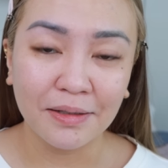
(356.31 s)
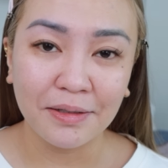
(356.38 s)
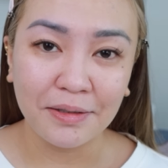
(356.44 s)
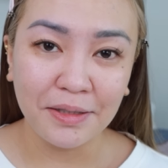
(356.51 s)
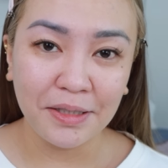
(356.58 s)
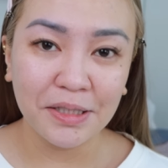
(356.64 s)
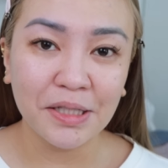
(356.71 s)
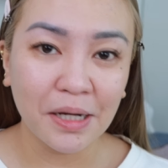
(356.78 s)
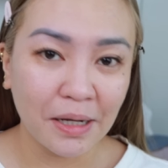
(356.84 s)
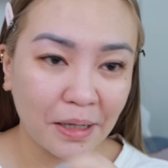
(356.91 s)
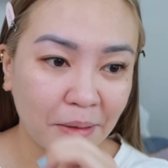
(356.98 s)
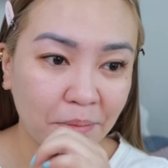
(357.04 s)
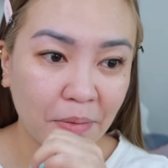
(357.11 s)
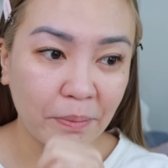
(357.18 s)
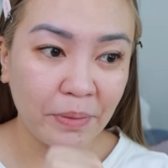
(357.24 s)
Hindi
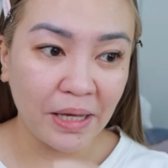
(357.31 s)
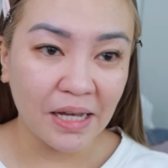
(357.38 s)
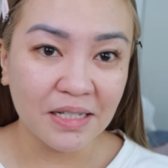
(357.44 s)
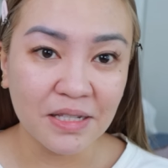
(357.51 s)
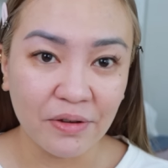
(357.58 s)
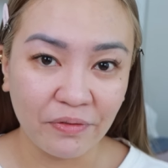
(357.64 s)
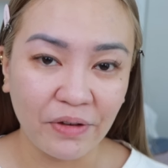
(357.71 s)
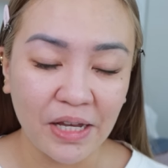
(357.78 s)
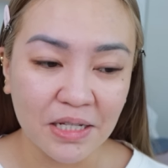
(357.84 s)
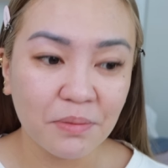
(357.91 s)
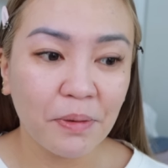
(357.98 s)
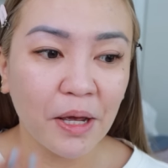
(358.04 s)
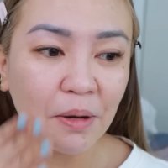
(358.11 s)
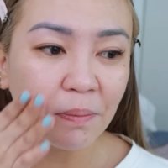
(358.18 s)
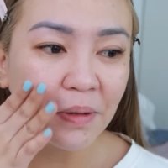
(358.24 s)
siya mabigat sa face.
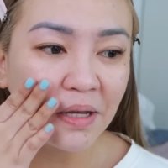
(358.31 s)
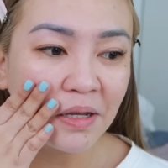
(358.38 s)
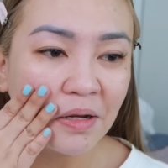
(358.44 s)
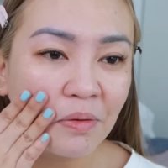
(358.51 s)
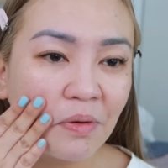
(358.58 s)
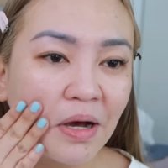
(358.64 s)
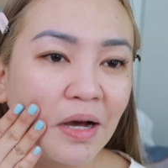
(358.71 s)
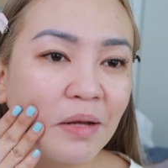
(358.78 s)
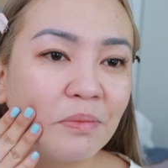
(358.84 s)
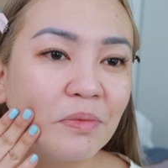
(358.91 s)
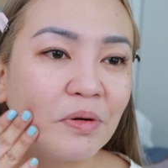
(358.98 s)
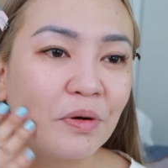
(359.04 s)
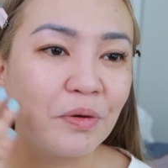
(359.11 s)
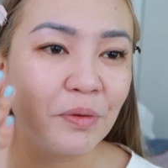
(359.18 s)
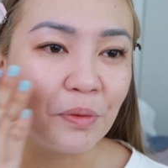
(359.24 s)
Pero pag hinawakan
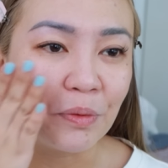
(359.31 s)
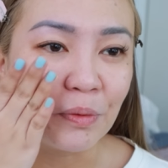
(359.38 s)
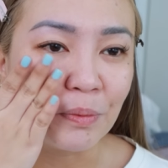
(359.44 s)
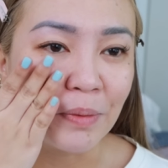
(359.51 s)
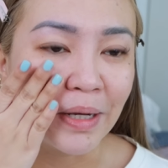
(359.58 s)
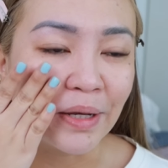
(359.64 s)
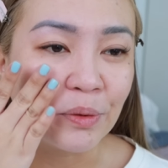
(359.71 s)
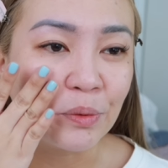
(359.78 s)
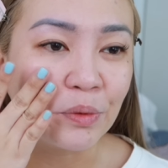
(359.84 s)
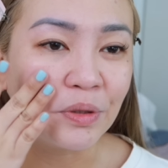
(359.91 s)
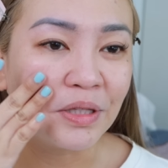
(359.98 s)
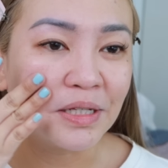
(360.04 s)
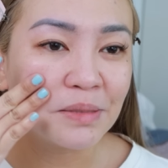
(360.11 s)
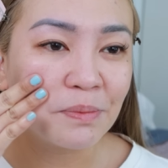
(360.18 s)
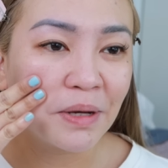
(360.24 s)
mo, oh my
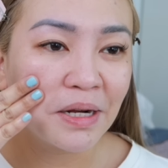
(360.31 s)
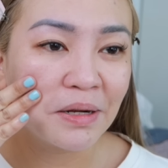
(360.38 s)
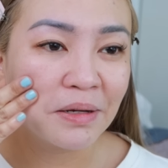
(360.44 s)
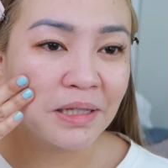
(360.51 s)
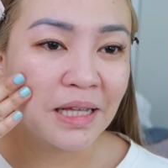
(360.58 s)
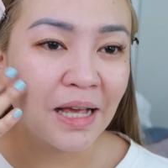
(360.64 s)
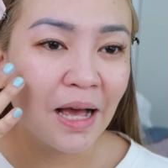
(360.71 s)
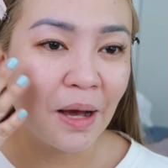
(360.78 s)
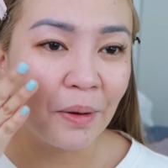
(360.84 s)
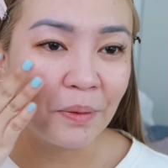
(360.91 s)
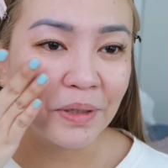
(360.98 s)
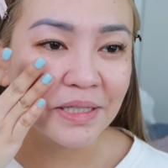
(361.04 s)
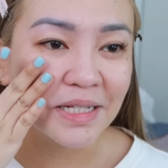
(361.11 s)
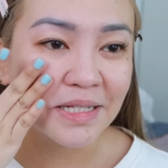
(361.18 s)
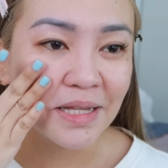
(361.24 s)
goodness, parang
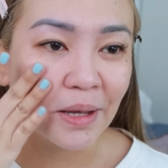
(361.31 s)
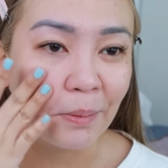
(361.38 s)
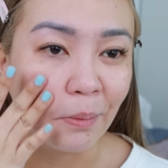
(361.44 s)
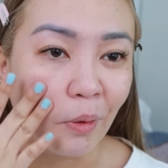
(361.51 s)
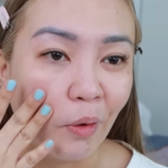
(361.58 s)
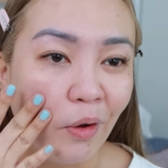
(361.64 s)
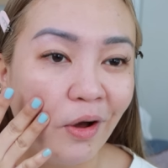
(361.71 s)
naghawak sa sebo.